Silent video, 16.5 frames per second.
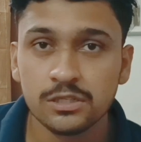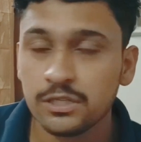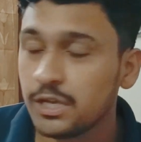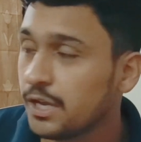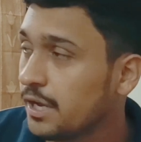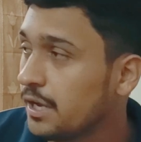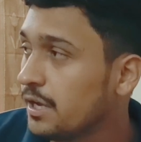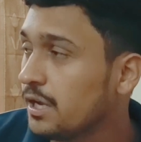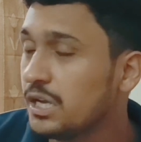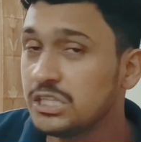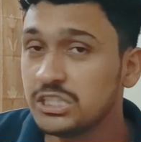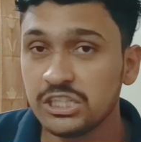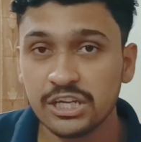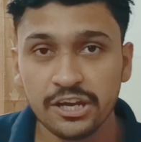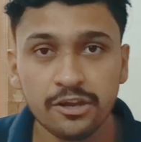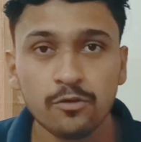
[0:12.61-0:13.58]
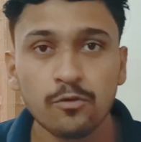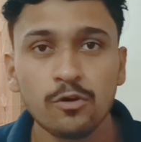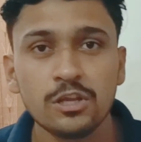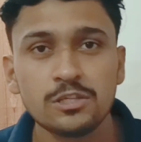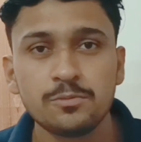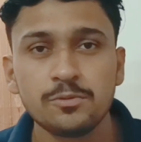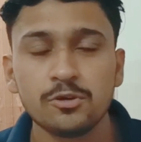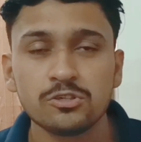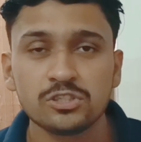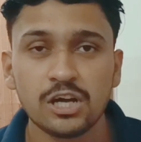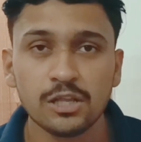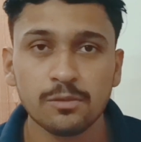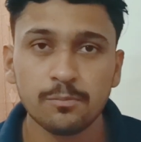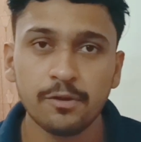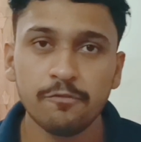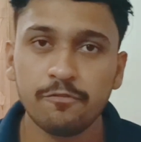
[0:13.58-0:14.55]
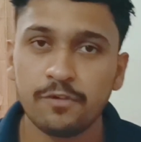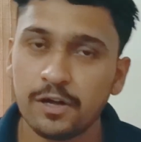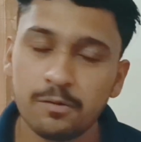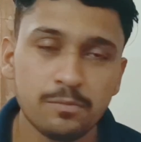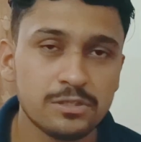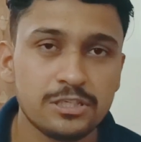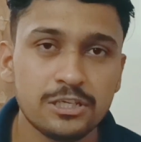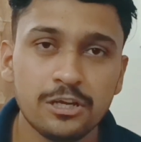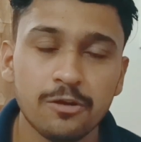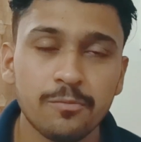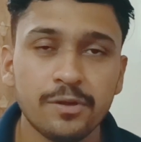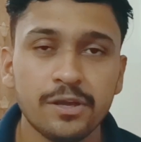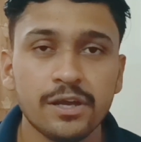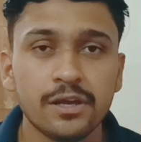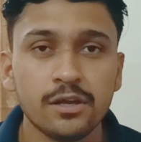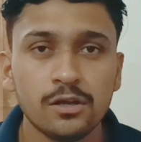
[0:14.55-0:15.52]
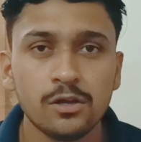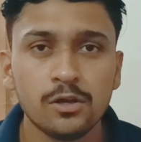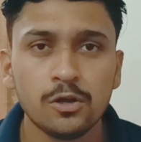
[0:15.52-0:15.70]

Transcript: ये इंजीनियरिंग कॉलेज भी और साथ में फार्मेसी का भी है